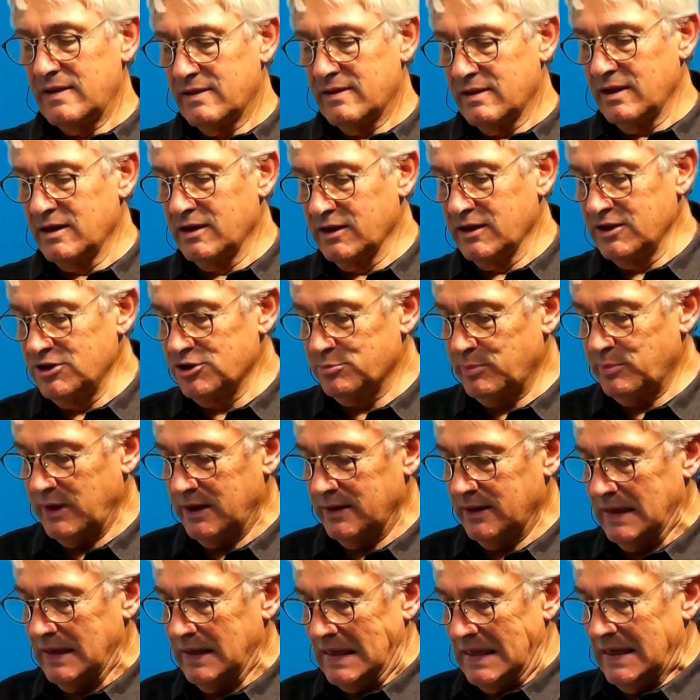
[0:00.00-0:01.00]
Estelle
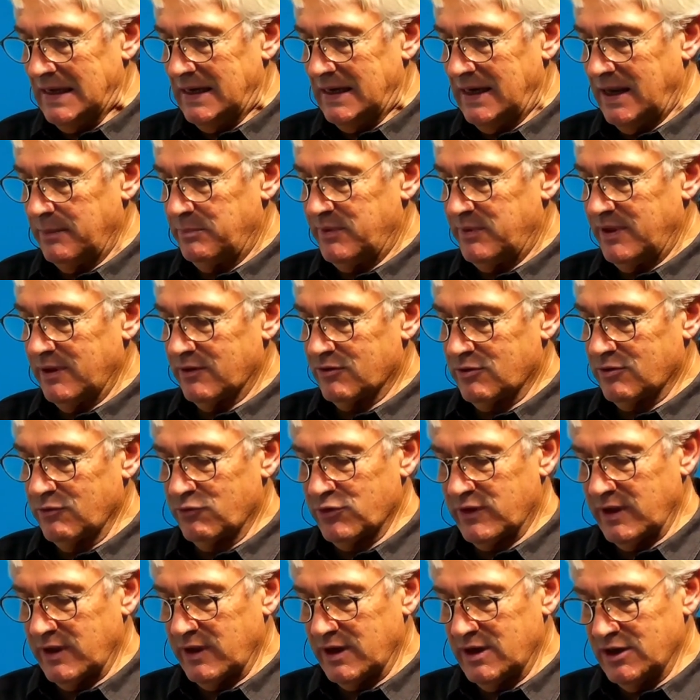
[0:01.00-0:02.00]
Greenspan, la pièce que
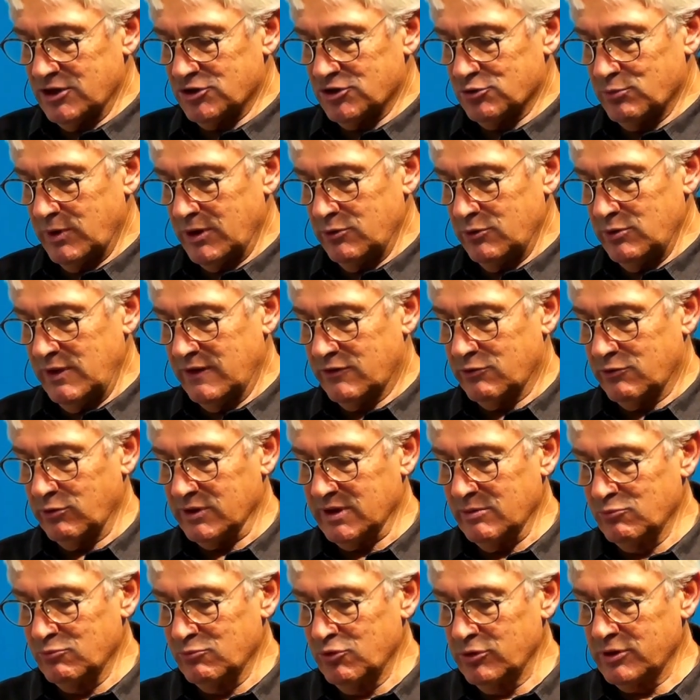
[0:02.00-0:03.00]
vous allez jouer, Une histoire
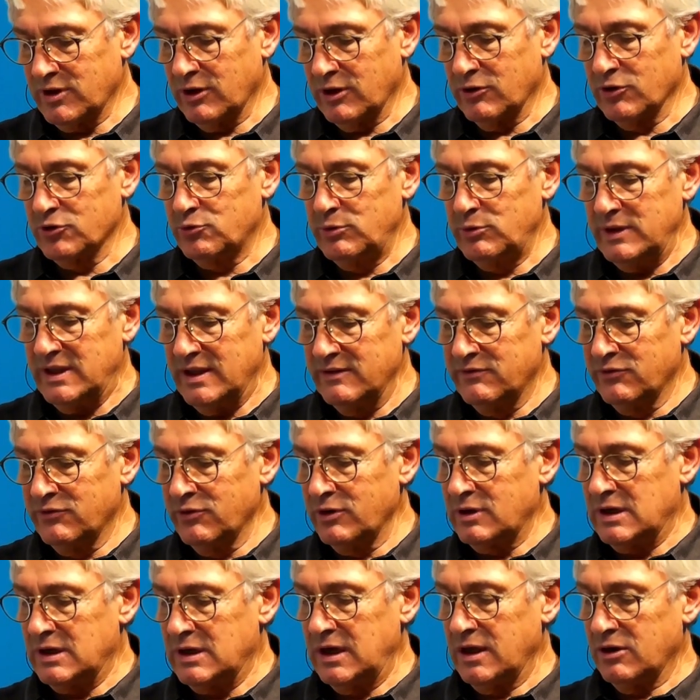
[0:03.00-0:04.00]
d'amour 48,
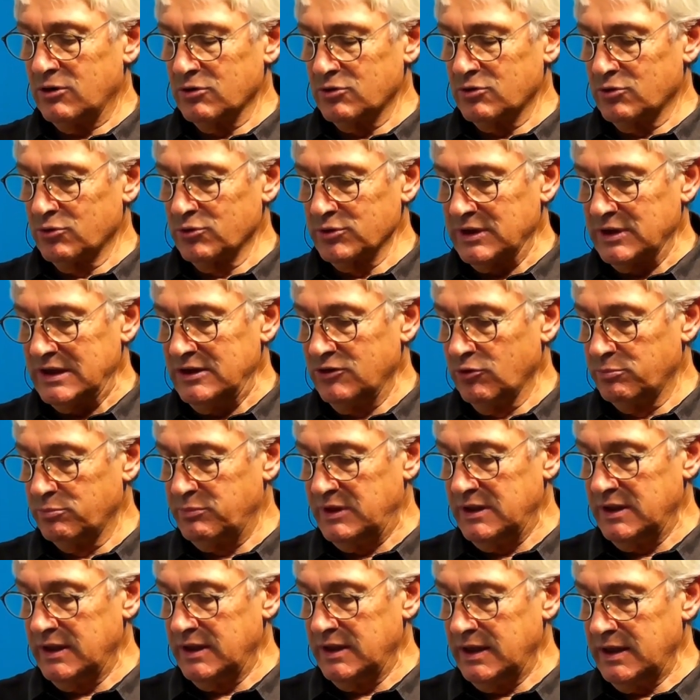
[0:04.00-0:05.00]
évoque la rencontre
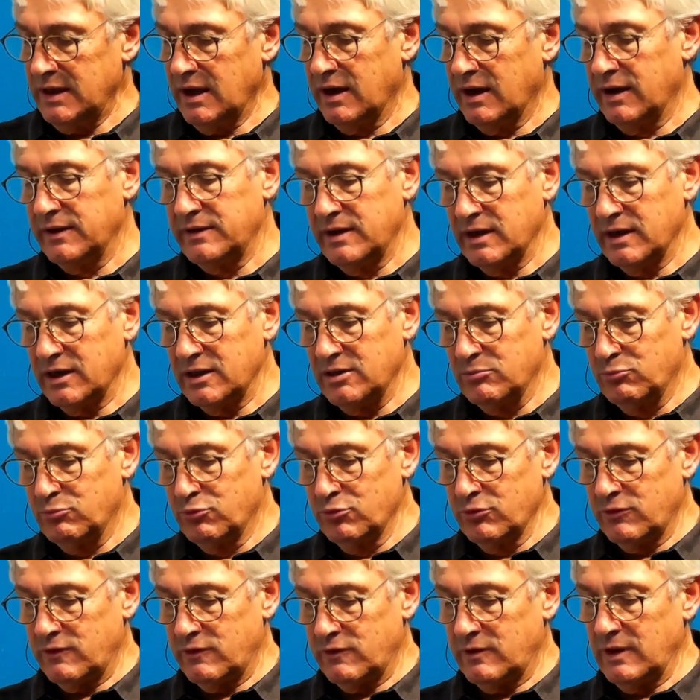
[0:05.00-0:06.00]
inopinée à un arrêt de
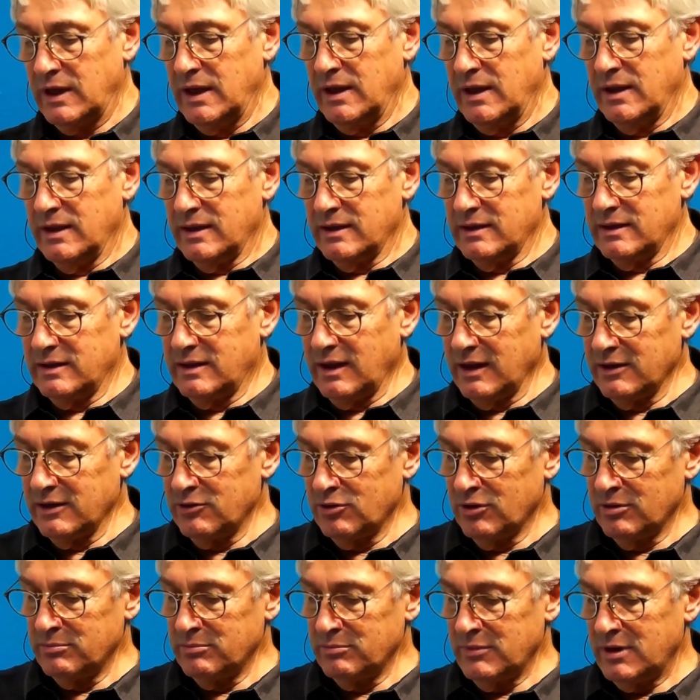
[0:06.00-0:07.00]
bus
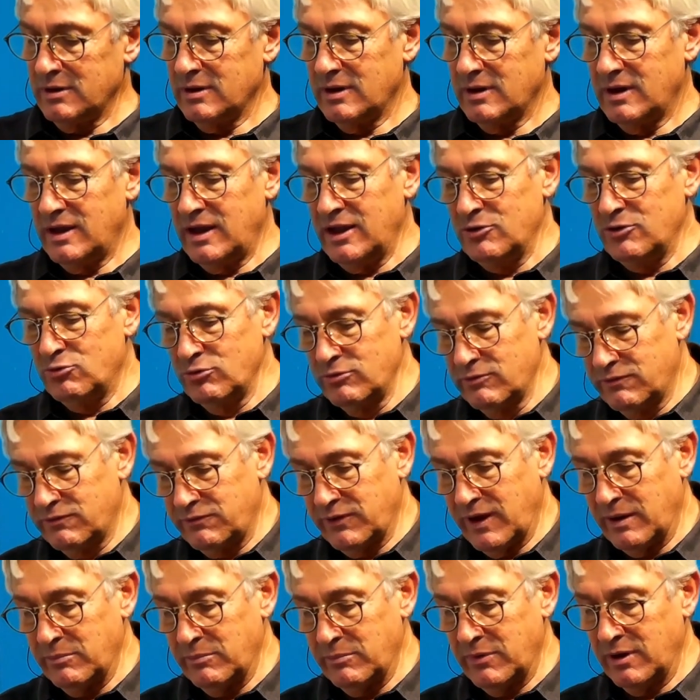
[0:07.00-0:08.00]
d'un homme et d'une
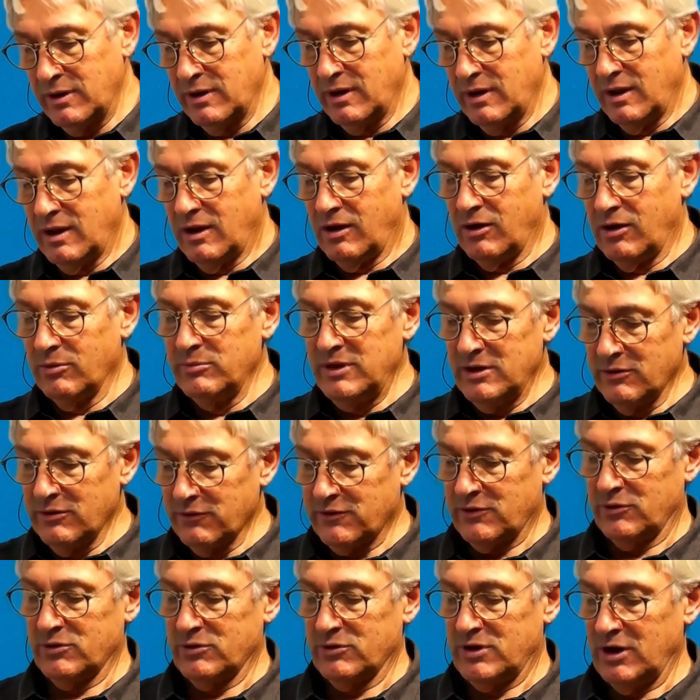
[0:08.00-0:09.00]
femme en
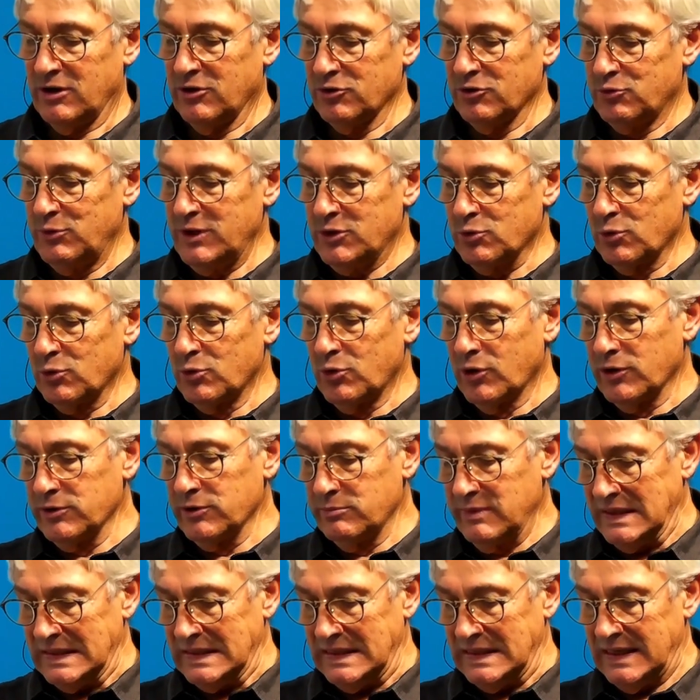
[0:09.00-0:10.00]
1948 au
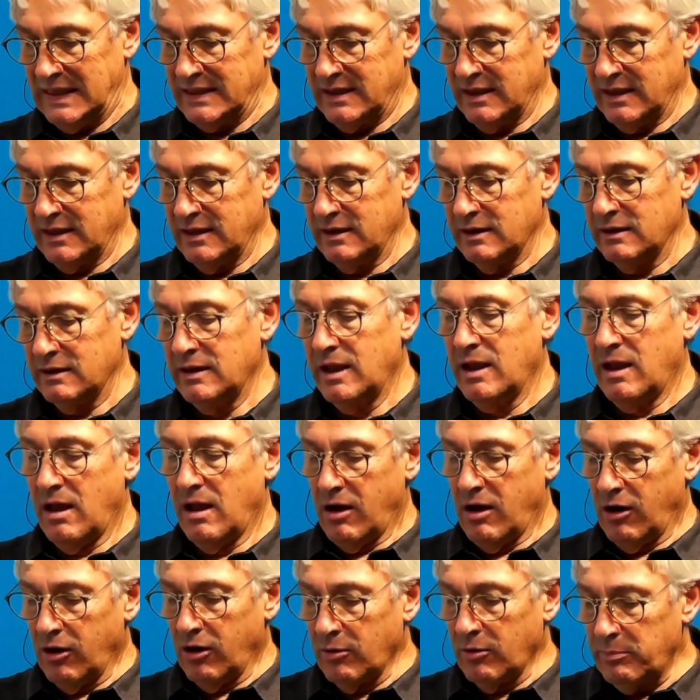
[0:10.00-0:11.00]
lendemain de la guerre
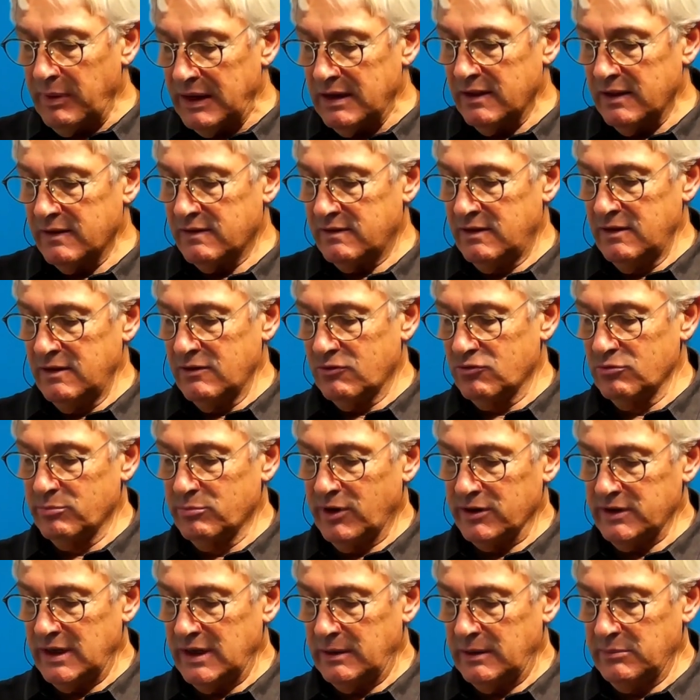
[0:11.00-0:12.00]
en Palestine sous
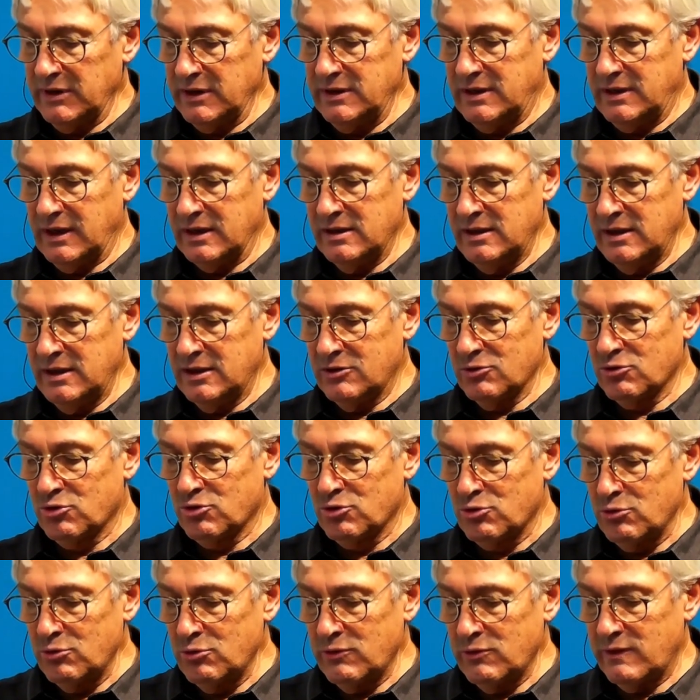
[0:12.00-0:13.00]
mandat britannique
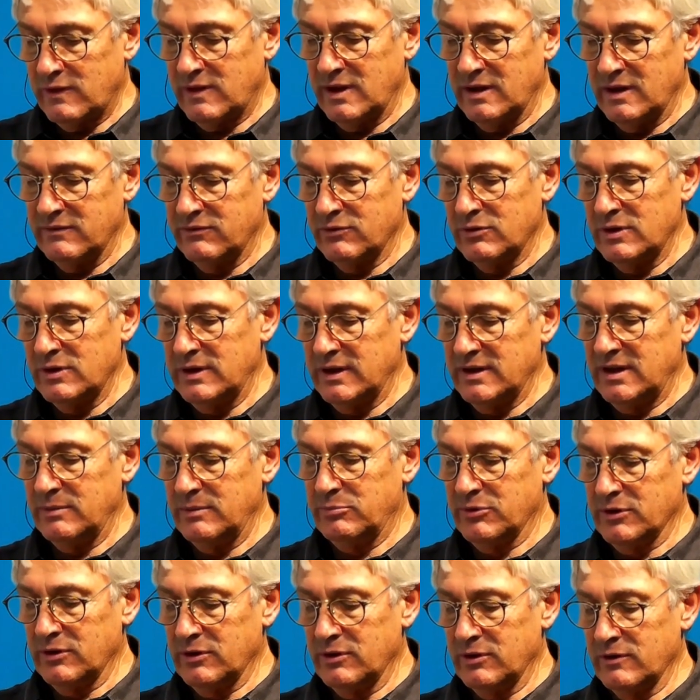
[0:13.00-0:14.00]
juste avant
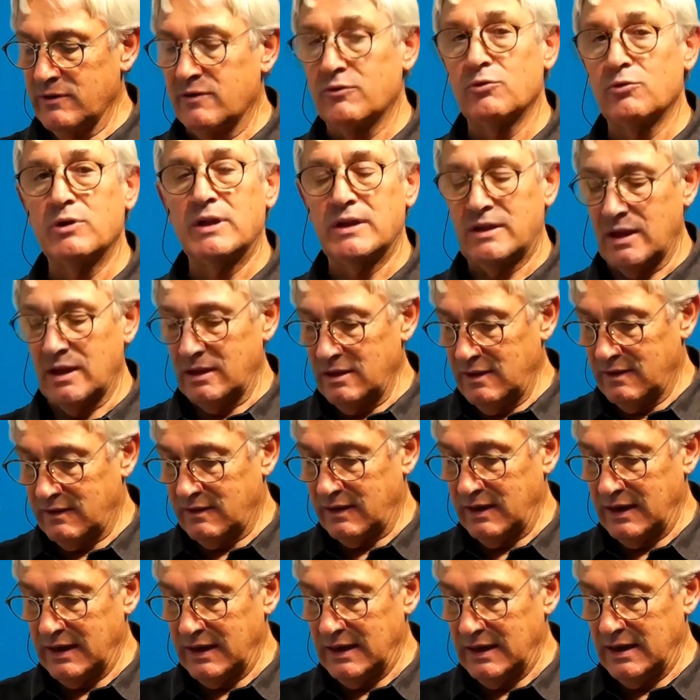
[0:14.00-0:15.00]
l'indépendance de l'État
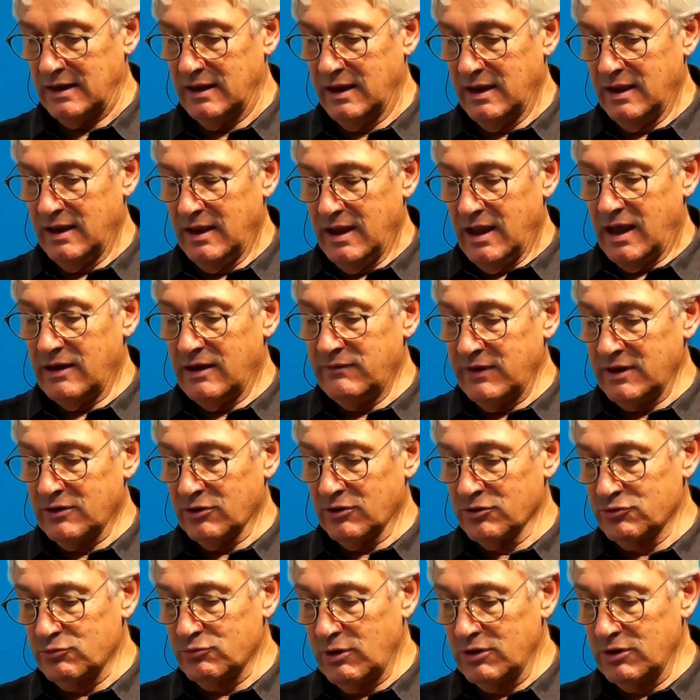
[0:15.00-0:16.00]
d'Israël,
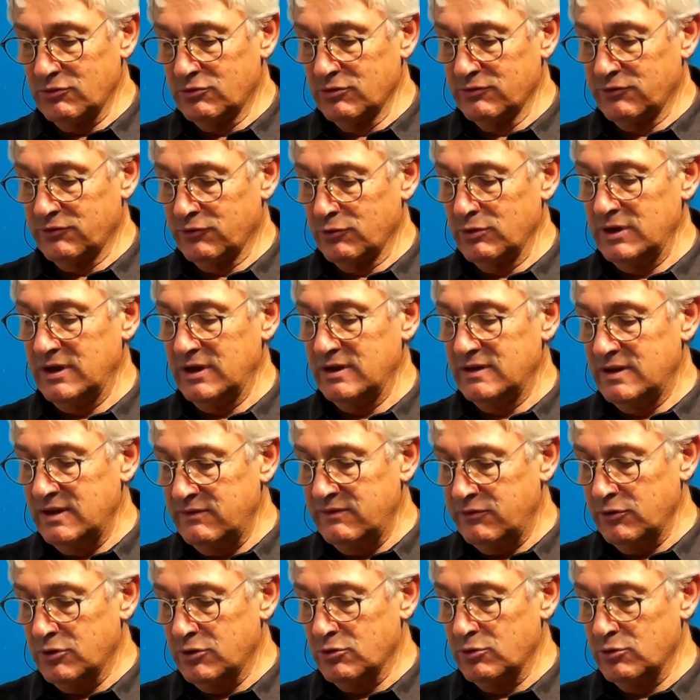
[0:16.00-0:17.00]
avec en toile de fond les
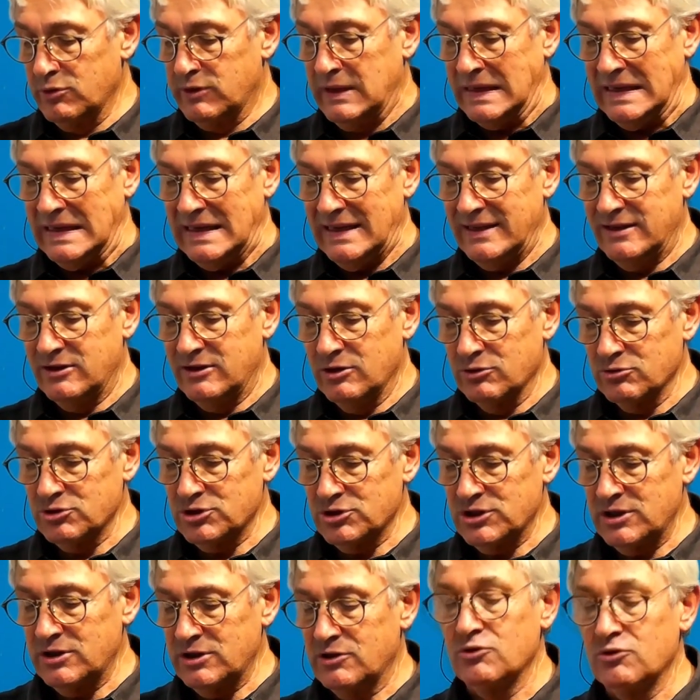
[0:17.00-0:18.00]
difficultés les
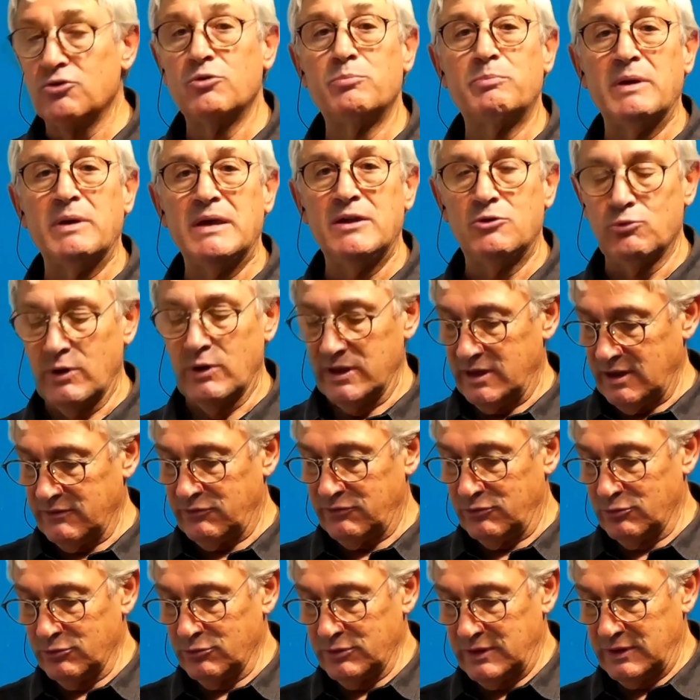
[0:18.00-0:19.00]
dangers que le pays doit
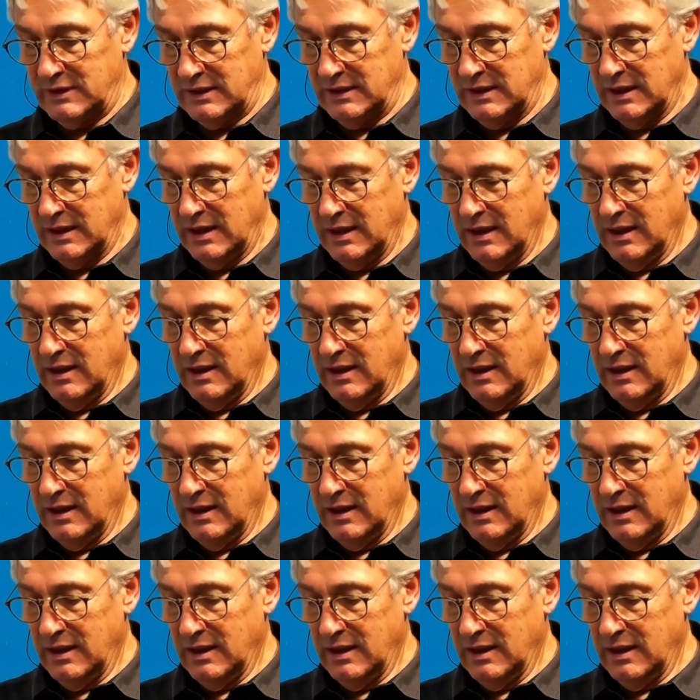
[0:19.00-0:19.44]
affronter.